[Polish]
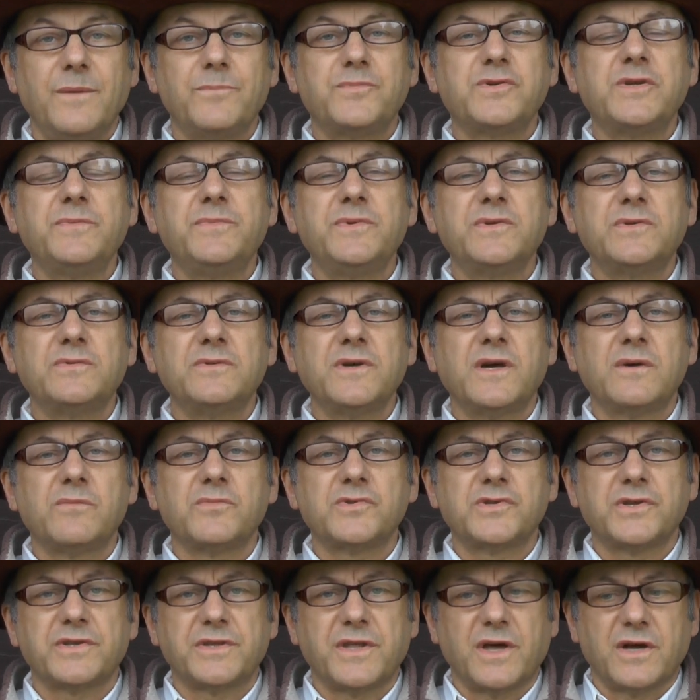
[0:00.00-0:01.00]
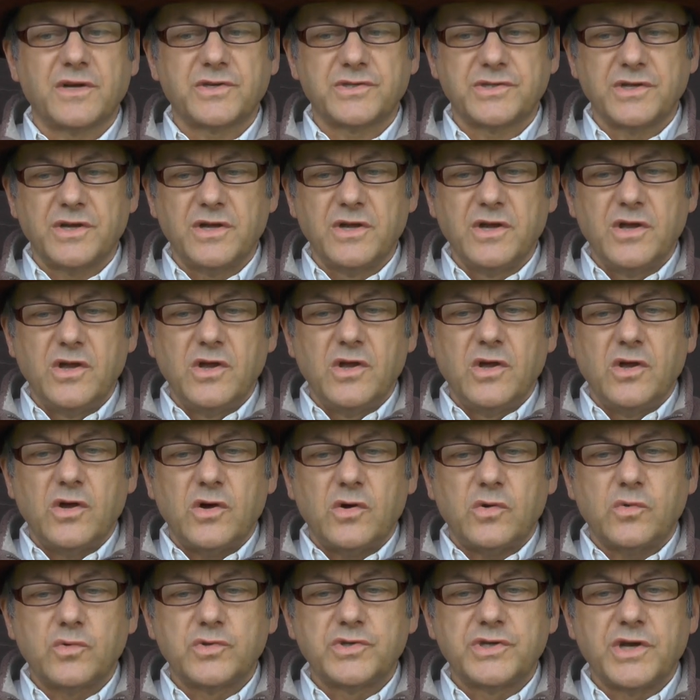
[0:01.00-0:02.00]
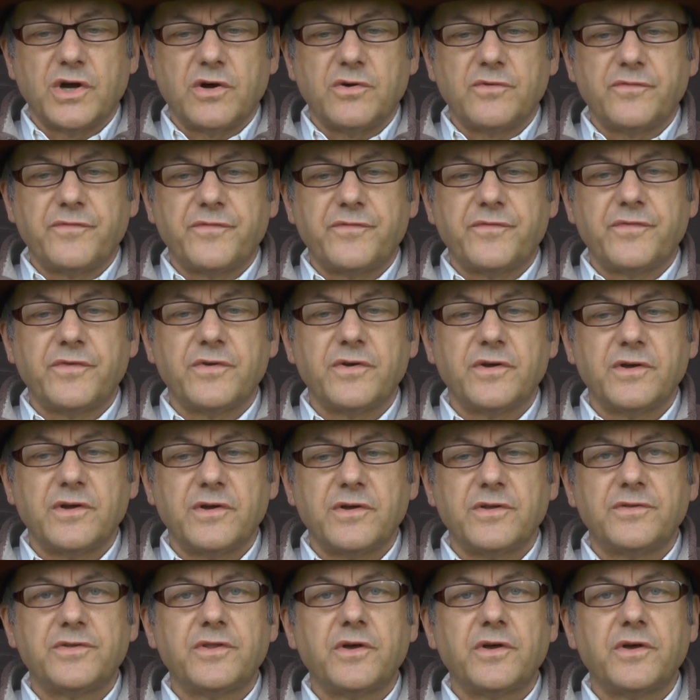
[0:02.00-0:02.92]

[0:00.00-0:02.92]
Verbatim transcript: Przypisuje mu się także udział w e,